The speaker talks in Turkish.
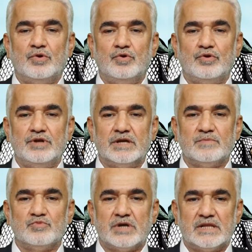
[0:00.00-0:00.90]
örnek
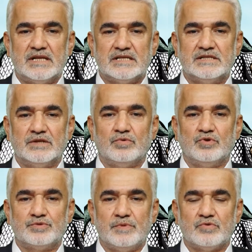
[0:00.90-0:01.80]
mücadelesini
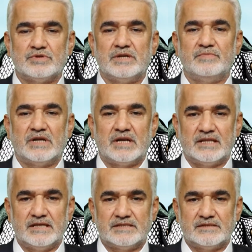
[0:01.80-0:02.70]
konuşmak üzere bir
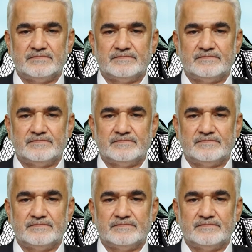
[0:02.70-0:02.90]
aradayız.